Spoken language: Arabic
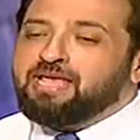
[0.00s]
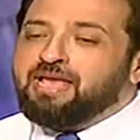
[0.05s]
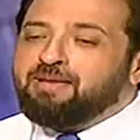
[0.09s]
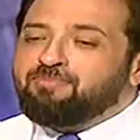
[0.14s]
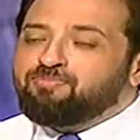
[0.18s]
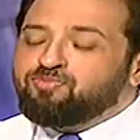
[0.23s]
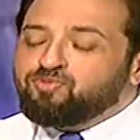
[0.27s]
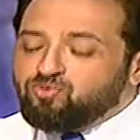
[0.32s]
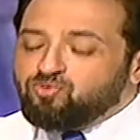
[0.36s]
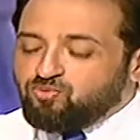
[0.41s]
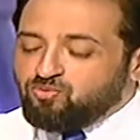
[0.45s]

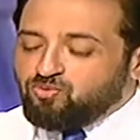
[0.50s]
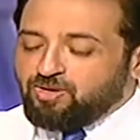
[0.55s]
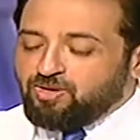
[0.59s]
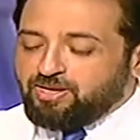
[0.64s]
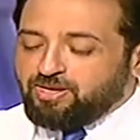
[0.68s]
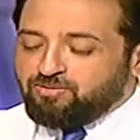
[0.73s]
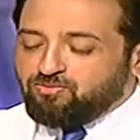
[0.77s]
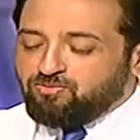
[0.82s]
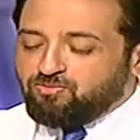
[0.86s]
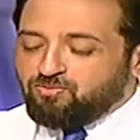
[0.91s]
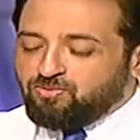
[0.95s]
يبدو
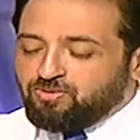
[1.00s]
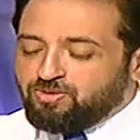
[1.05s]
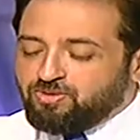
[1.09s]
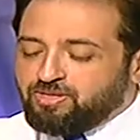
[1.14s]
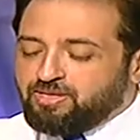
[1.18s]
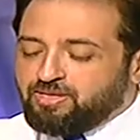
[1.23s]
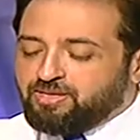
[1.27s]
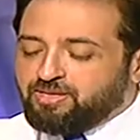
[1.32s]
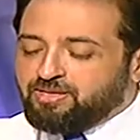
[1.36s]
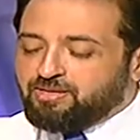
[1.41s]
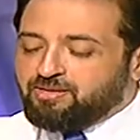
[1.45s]
أنه
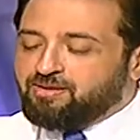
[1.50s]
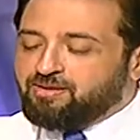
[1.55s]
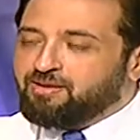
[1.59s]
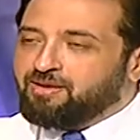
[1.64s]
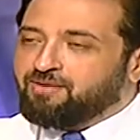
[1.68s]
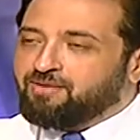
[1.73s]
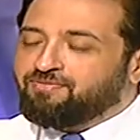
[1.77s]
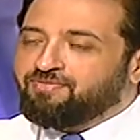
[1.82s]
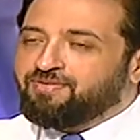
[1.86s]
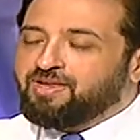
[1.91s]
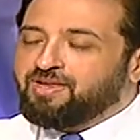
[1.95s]

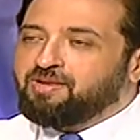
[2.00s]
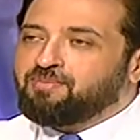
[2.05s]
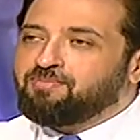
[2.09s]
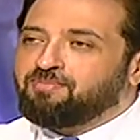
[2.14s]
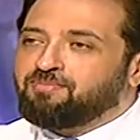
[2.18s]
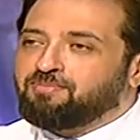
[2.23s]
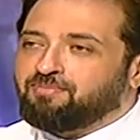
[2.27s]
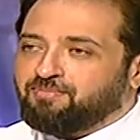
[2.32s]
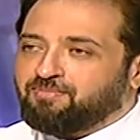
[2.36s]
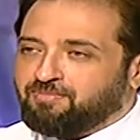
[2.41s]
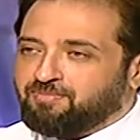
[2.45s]

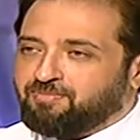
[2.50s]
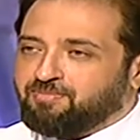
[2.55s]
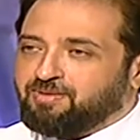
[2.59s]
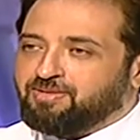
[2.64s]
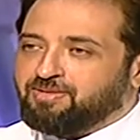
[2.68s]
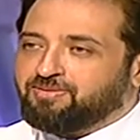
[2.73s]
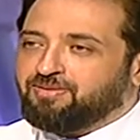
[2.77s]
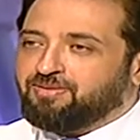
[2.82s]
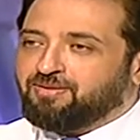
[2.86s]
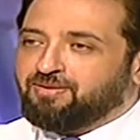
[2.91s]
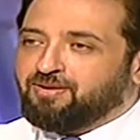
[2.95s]
فيلم
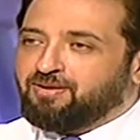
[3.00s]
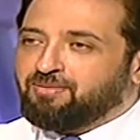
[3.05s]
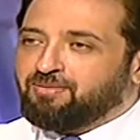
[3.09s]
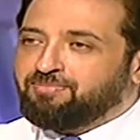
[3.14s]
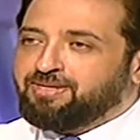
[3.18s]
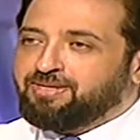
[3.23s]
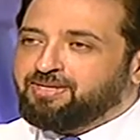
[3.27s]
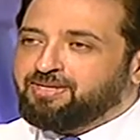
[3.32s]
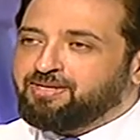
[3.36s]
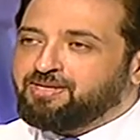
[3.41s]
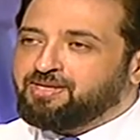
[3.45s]

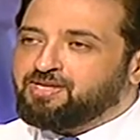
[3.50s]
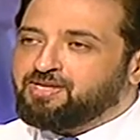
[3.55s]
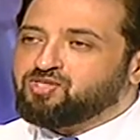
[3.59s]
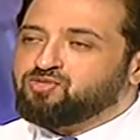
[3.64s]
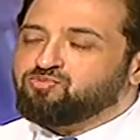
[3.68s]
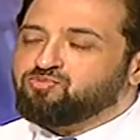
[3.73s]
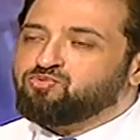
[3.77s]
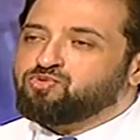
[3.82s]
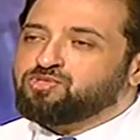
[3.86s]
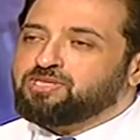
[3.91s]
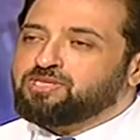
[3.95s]
درامي
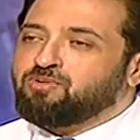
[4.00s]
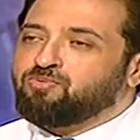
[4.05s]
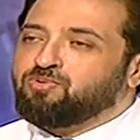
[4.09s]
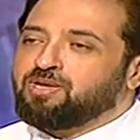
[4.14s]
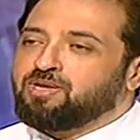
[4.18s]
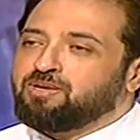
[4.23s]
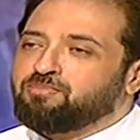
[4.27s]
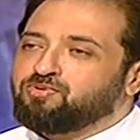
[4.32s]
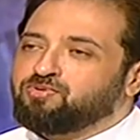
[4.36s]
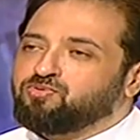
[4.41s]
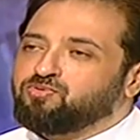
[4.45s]
اسمه
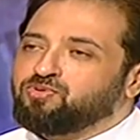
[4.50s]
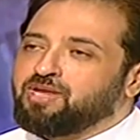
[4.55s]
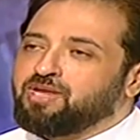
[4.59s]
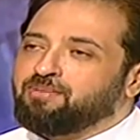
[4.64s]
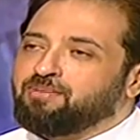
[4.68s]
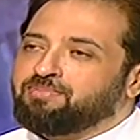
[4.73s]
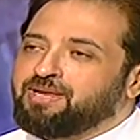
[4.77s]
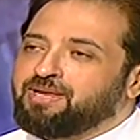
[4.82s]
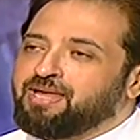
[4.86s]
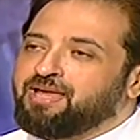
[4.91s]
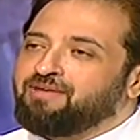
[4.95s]
زوجة بدون
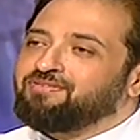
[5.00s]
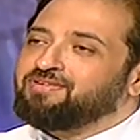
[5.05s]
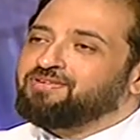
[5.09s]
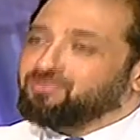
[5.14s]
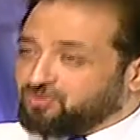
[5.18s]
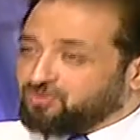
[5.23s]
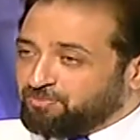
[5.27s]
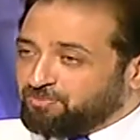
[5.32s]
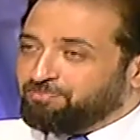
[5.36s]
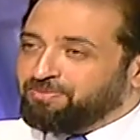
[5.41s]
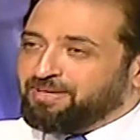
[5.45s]
أبناء في
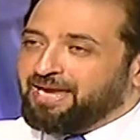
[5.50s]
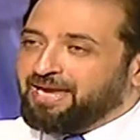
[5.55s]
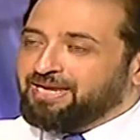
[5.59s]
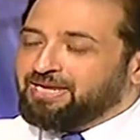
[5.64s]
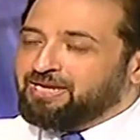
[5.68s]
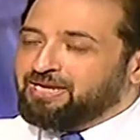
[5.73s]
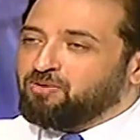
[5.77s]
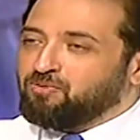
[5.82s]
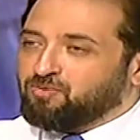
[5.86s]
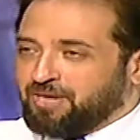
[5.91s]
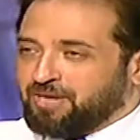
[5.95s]
الطب يعني
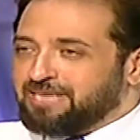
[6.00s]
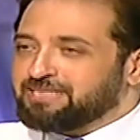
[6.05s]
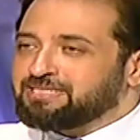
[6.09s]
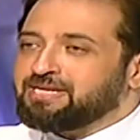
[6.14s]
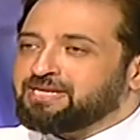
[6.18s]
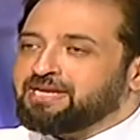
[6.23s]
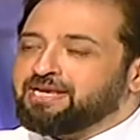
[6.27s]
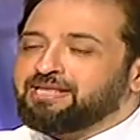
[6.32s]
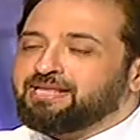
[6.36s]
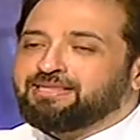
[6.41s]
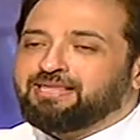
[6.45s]
لو جاز
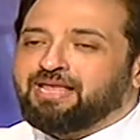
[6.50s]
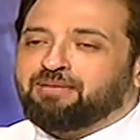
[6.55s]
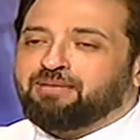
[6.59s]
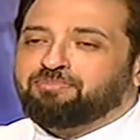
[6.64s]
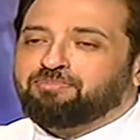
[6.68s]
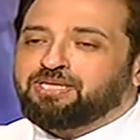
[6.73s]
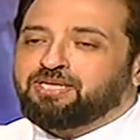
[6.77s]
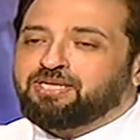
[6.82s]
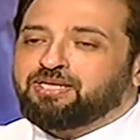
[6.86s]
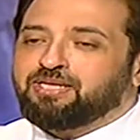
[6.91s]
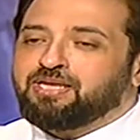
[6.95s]
لنا
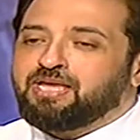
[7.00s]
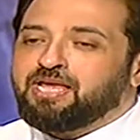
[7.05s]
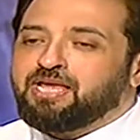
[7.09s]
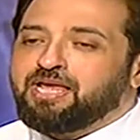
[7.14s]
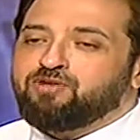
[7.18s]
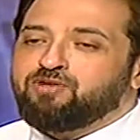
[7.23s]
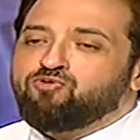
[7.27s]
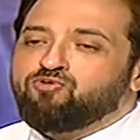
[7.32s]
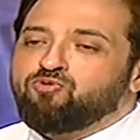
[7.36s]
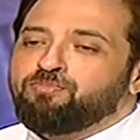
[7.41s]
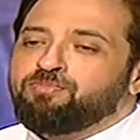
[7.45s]
التعبير
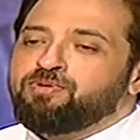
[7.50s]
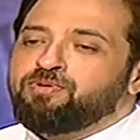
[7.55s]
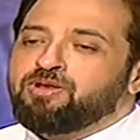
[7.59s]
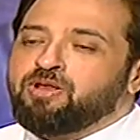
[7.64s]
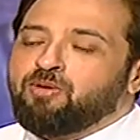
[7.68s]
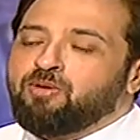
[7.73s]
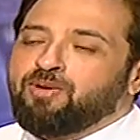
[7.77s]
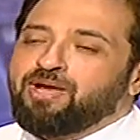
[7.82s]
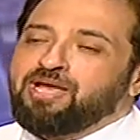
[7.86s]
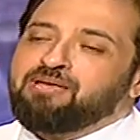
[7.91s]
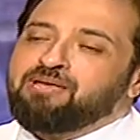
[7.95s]
إنه
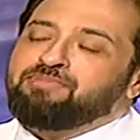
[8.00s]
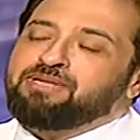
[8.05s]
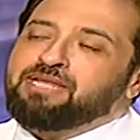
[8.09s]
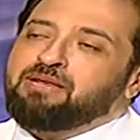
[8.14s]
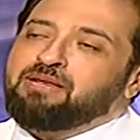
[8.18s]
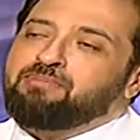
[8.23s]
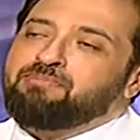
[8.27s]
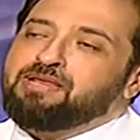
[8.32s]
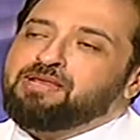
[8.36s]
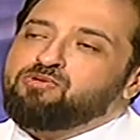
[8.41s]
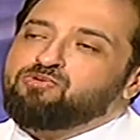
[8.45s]
نوعية من
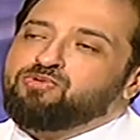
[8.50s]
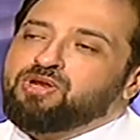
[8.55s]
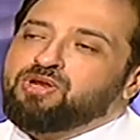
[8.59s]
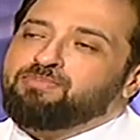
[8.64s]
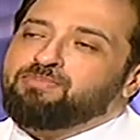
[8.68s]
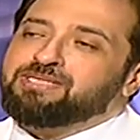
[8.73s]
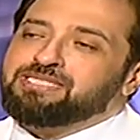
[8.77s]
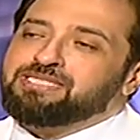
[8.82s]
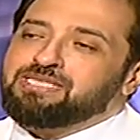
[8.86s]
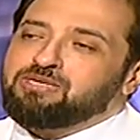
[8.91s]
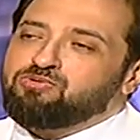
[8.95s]

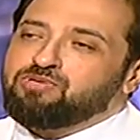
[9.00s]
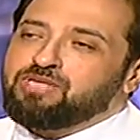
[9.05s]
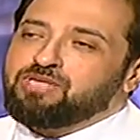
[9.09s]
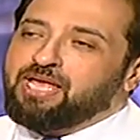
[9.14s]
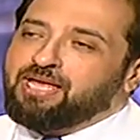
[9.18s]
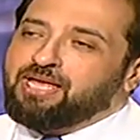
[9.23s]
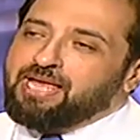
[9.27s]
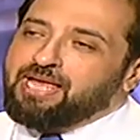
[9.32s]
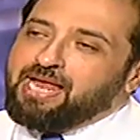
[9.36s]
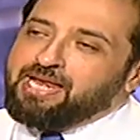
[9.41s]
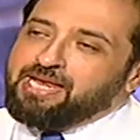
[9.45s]
الميلودراما
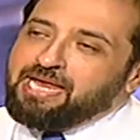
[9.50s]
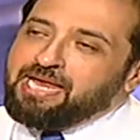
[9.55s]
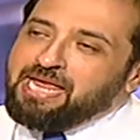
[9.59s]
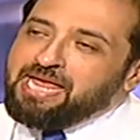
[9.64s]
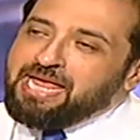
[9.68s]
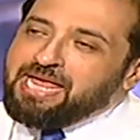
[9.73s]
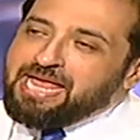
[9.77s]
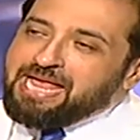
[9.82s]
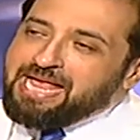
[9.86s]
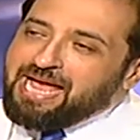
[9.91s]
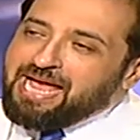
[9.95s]
السوداء يعني
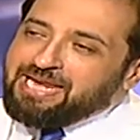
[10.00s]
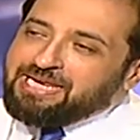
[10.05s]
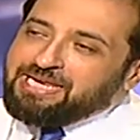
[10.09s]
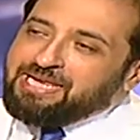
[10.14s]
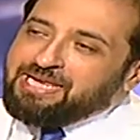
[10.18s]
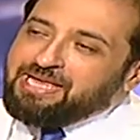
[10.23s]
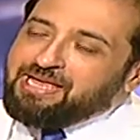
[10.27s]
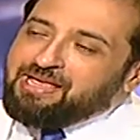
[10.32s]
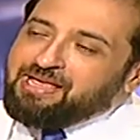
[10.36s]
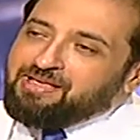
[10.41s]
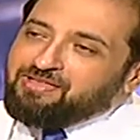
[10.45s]

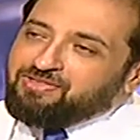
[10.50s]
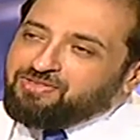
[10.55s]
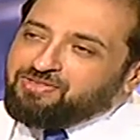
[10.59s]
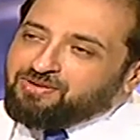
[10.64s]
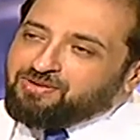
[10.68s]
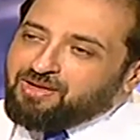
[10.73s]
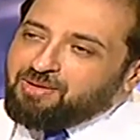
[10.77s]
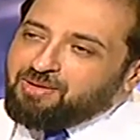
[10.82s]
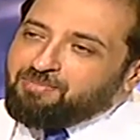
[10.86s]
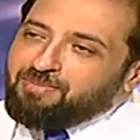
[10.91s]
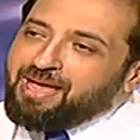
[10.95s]
يعني
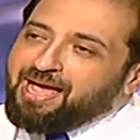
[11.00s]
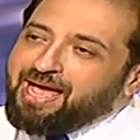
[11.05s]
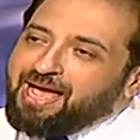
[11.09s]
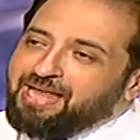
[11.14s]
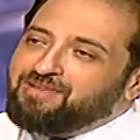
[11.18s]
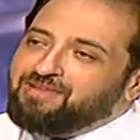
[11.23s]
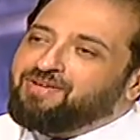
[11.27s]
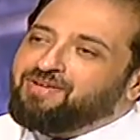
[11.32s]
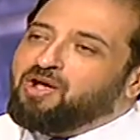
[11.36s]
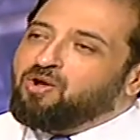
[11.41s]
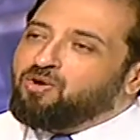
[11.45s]
دراما
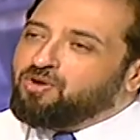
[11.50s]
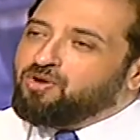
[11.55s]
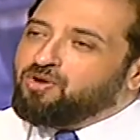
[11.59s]
يعني